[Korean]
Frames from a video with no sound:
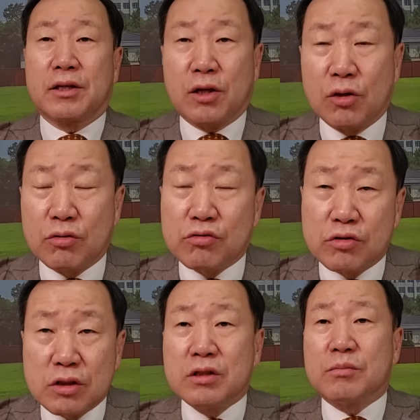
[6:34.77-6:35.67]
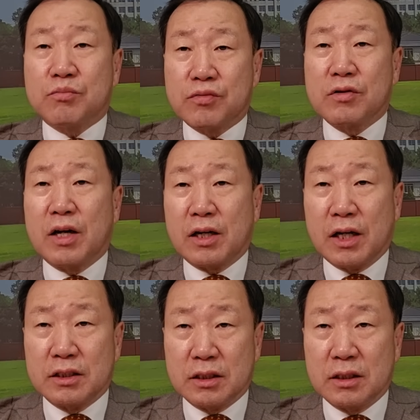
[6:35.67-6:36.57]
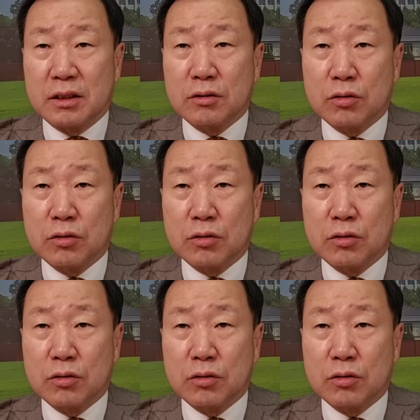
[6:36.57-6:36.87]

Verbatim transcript: 결국은 불가능해진